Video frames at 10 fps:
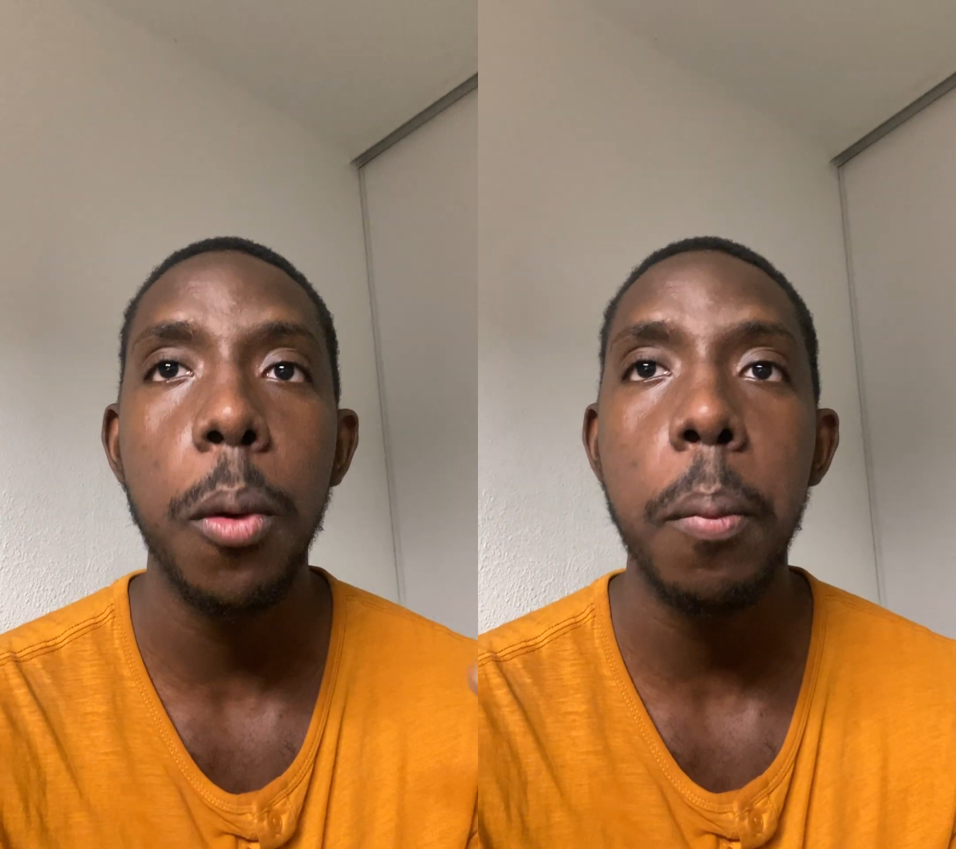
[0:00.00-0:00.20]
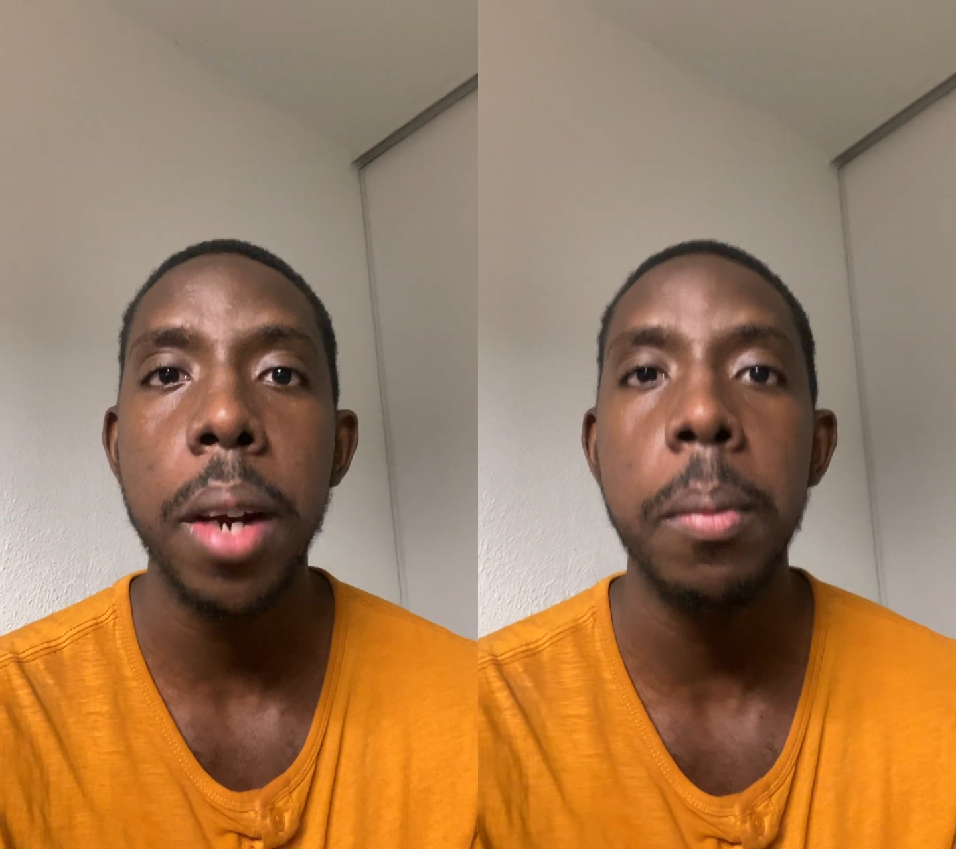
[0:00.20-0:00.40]

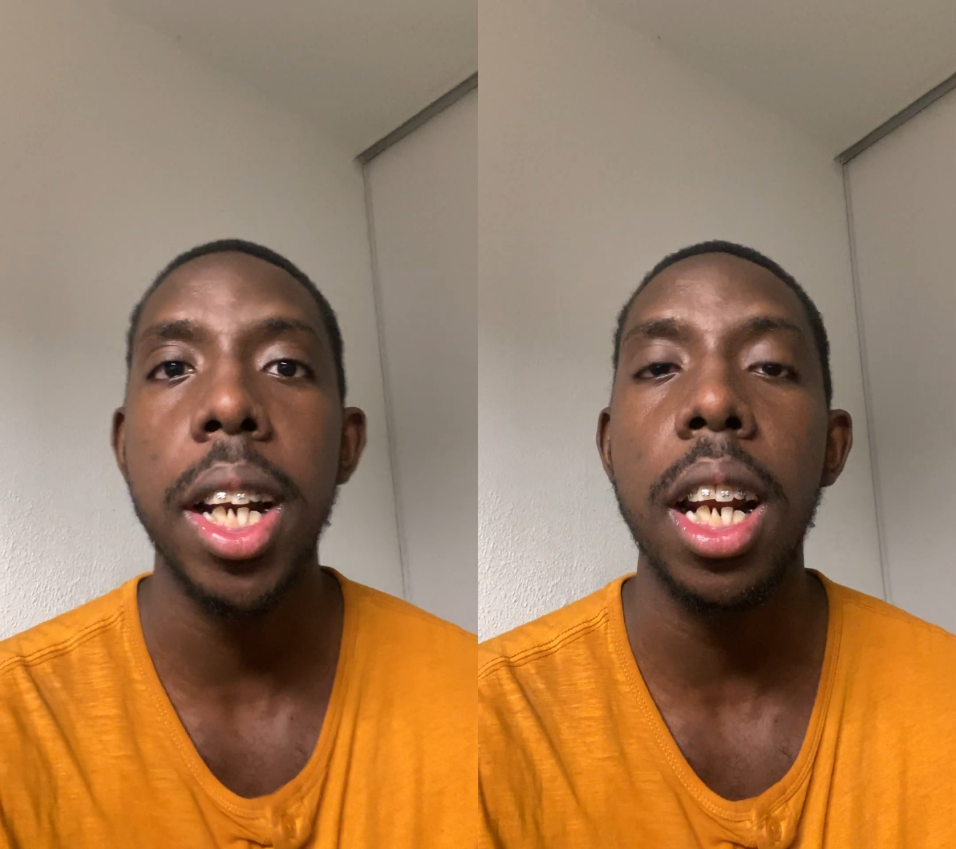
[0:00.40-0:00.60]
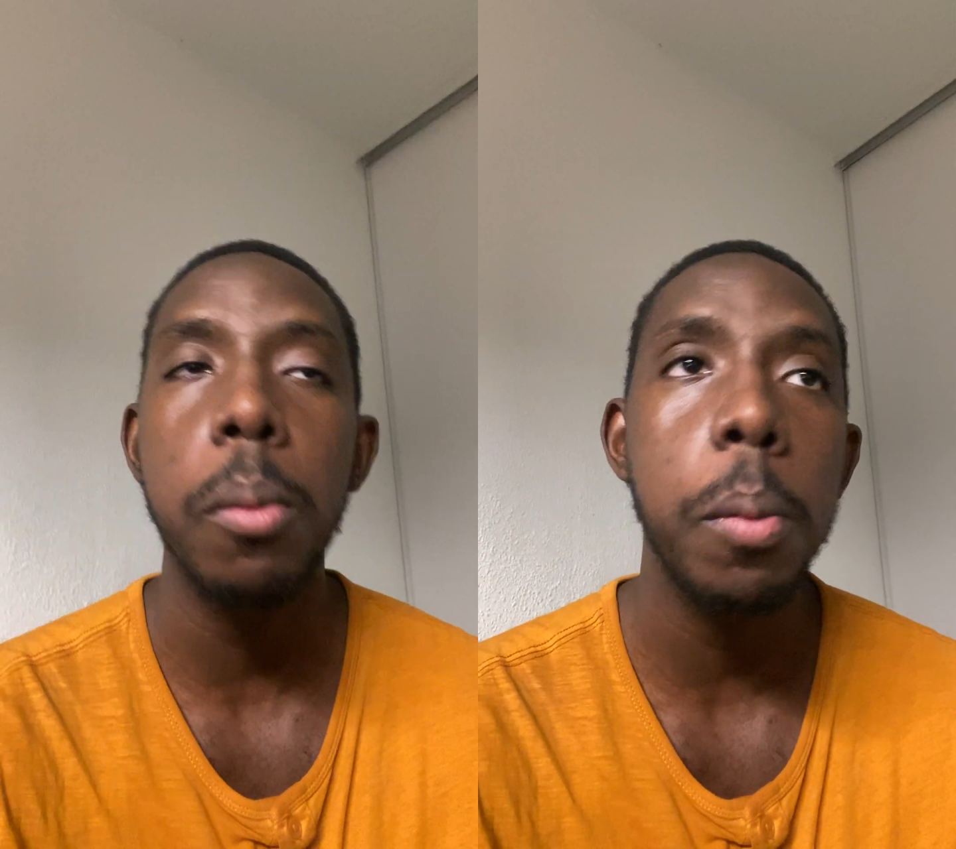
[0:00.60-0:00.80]
pour
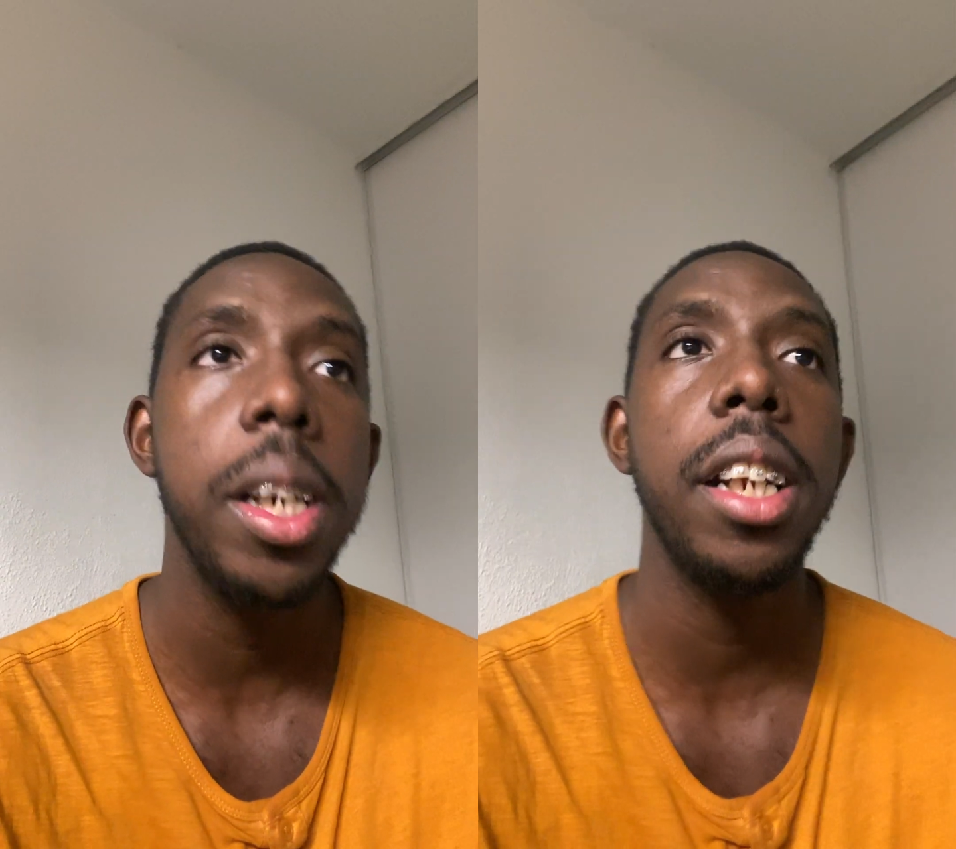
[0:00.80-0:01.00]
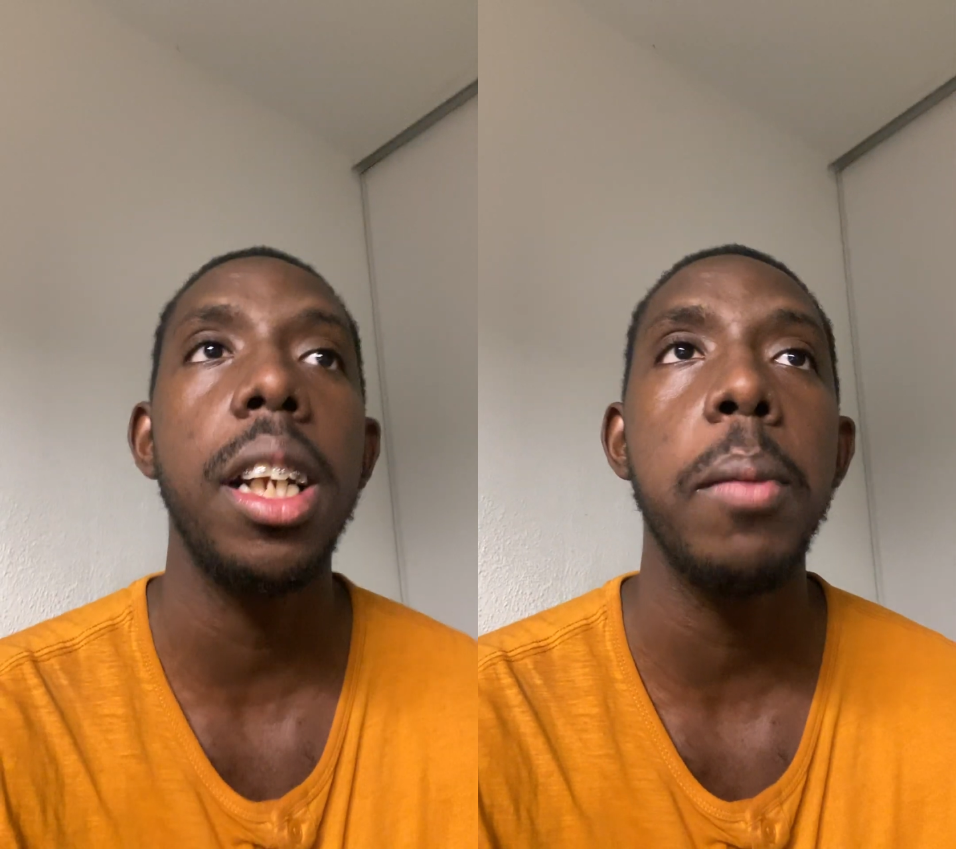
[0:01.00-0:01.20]
permettre la
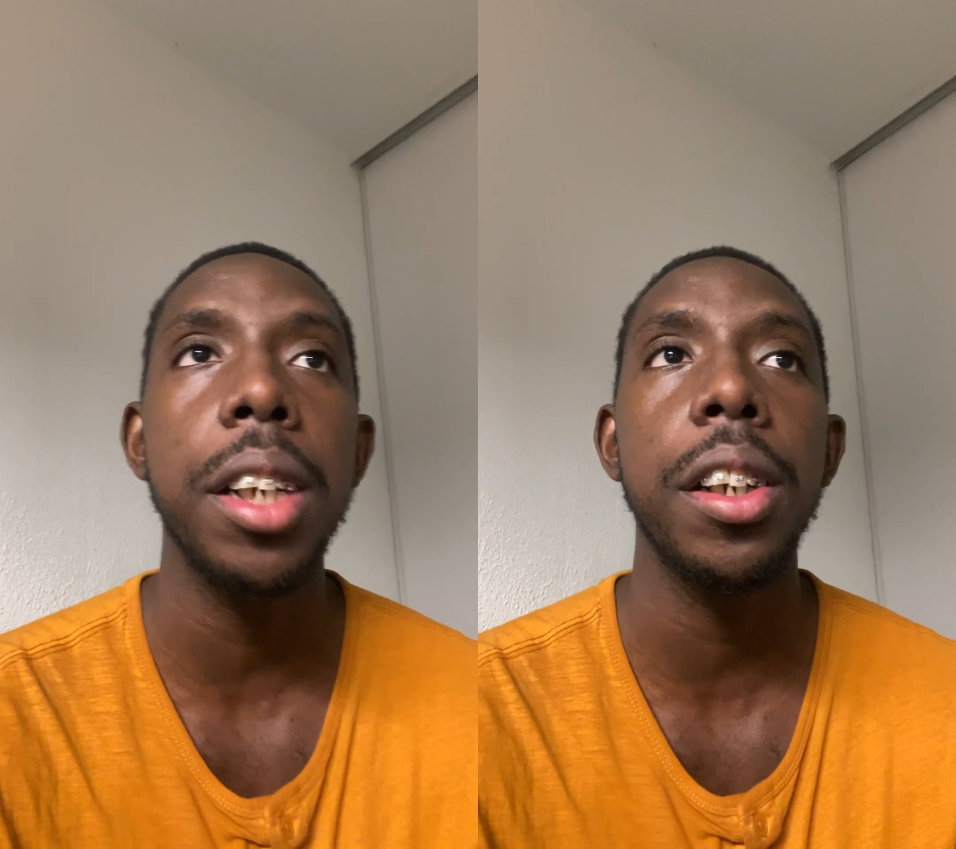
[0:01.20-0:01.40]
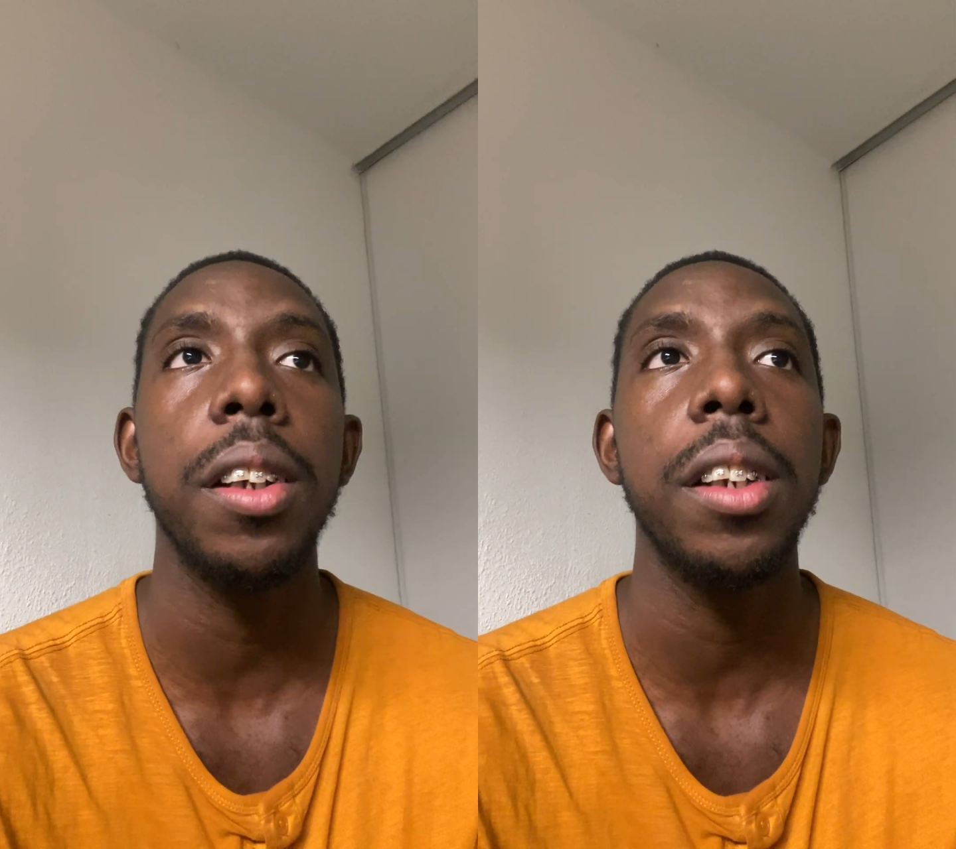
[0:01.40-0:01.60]
mobilité des médecins.